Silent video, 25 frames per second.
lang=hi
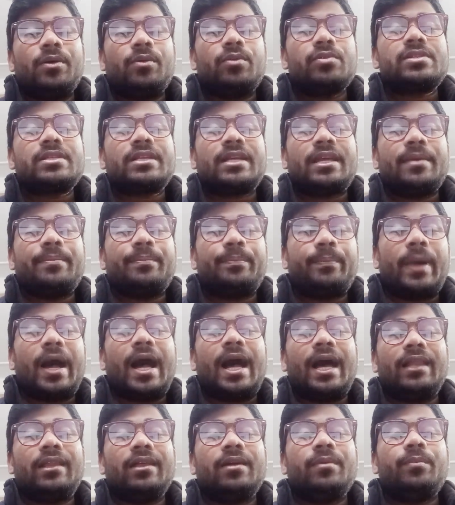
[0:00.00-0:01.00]
उसके
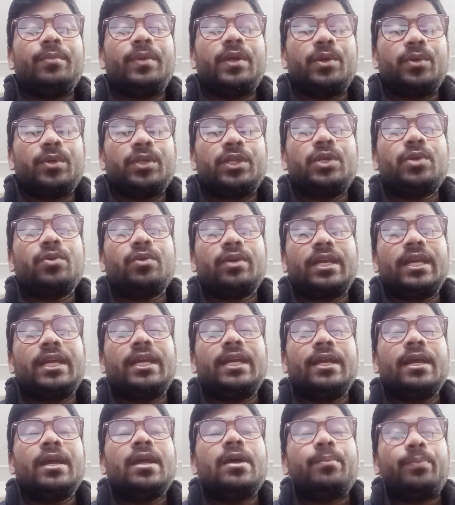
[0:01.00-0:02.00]
बाद विरोधियों के
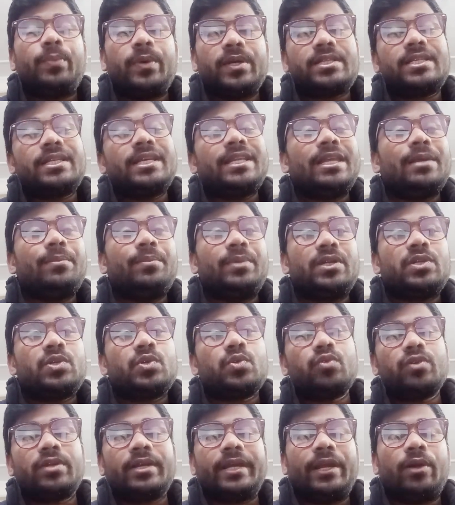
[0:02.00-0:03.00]
पसीने भी
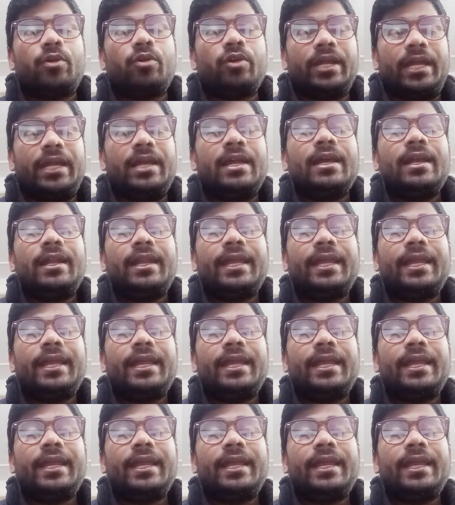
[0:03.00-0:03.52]
छूट गए होंगे